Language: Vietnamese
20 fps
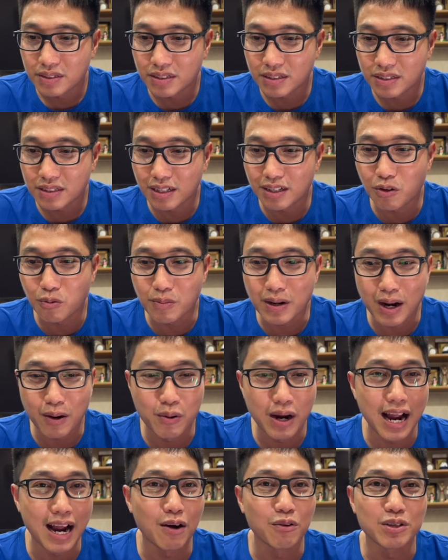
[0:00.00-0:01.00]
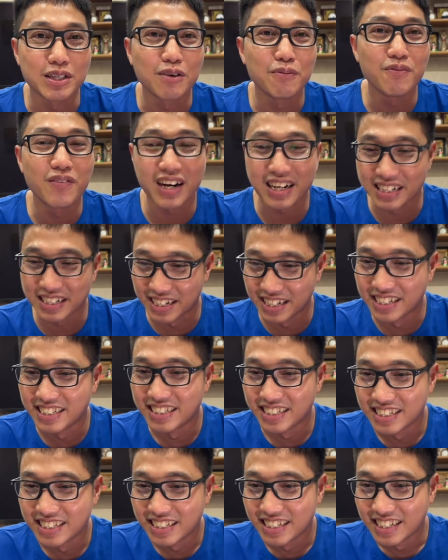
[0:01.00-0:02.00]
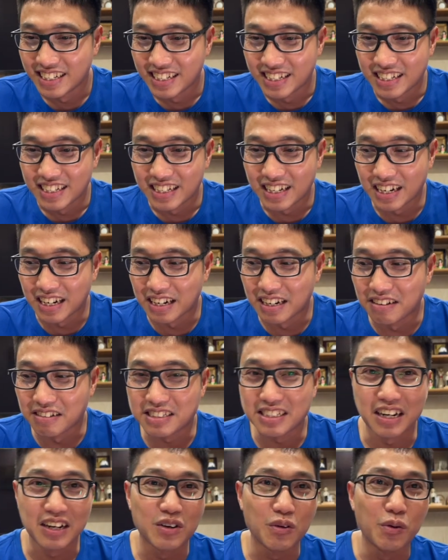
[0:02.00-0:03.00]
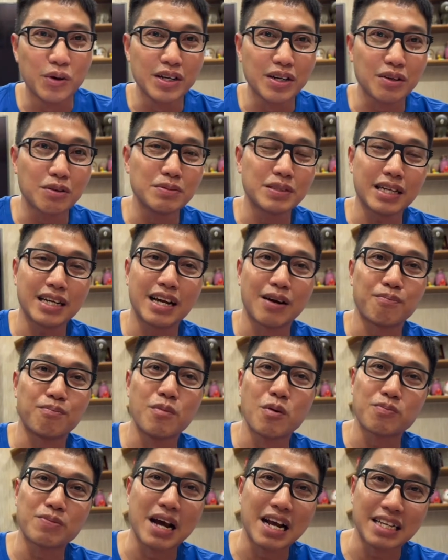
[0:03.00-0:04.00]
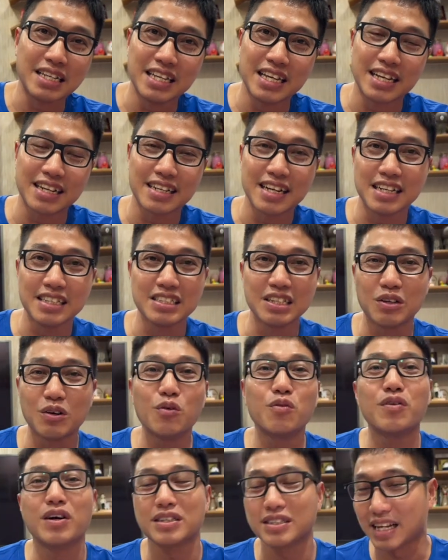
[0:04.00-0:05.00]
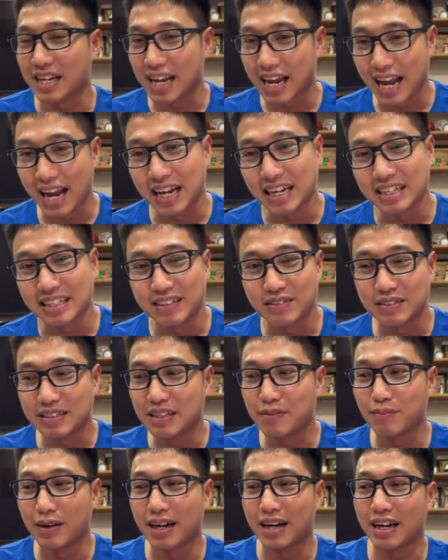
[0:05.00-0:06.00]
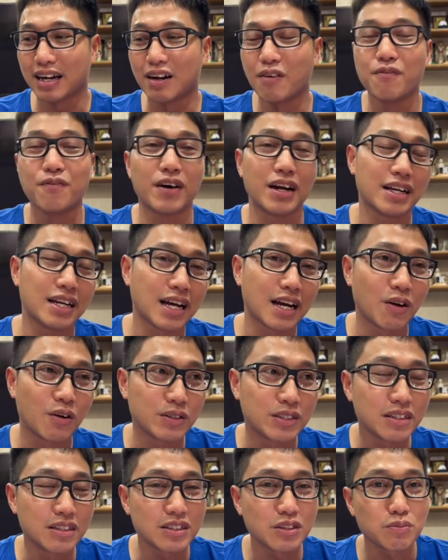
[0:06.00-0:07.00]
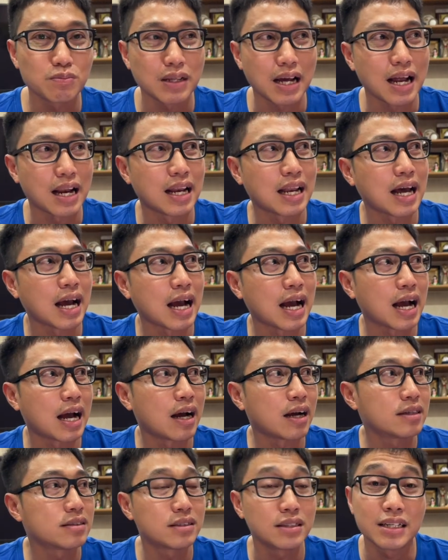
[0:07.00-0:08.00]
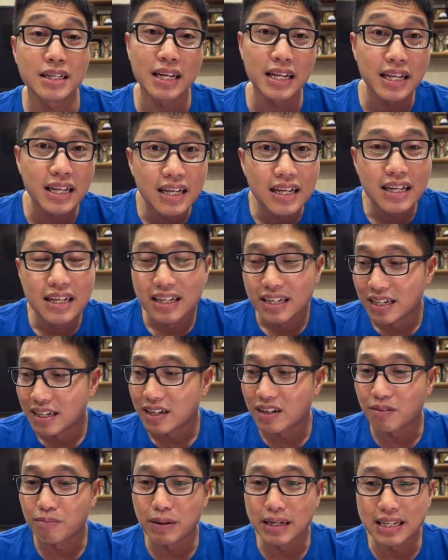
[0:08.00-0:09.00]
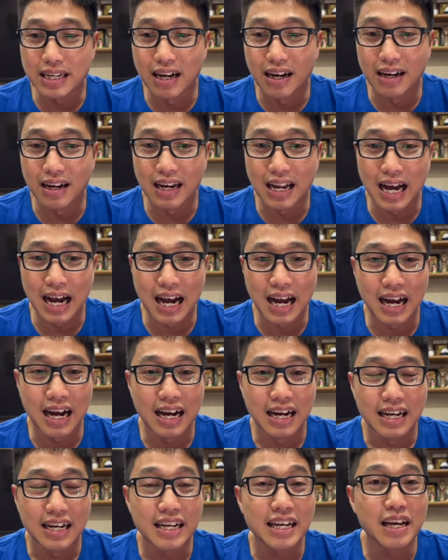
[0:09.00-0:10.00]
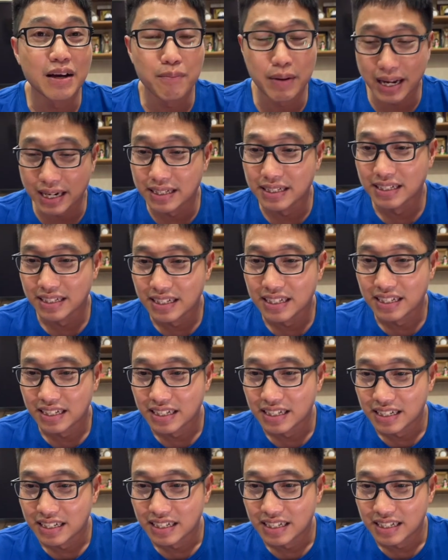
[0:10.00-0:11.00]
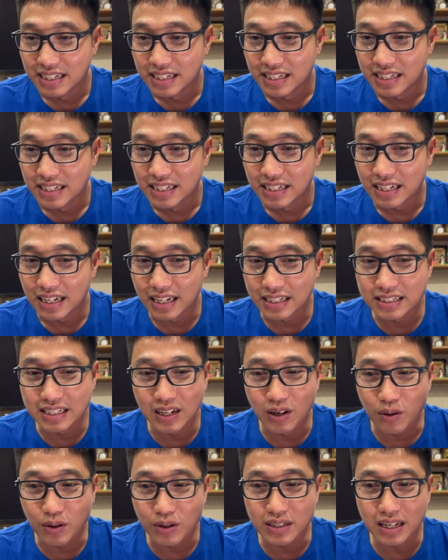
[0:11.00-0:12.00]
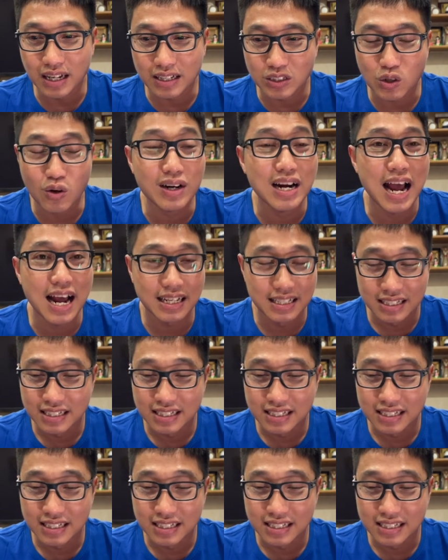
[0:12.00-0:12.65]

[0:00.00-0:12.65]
Nó cũng hào hào giống vậy ha. À, lượt trận cuối nó cũng sẽ gặp một đại diện đến từ khu vực Tây Á. Nhưng mà không phải là hồi trước chúng ta là Syria, còn bây giờ là Yemen. À, xin lỗi là Jordan.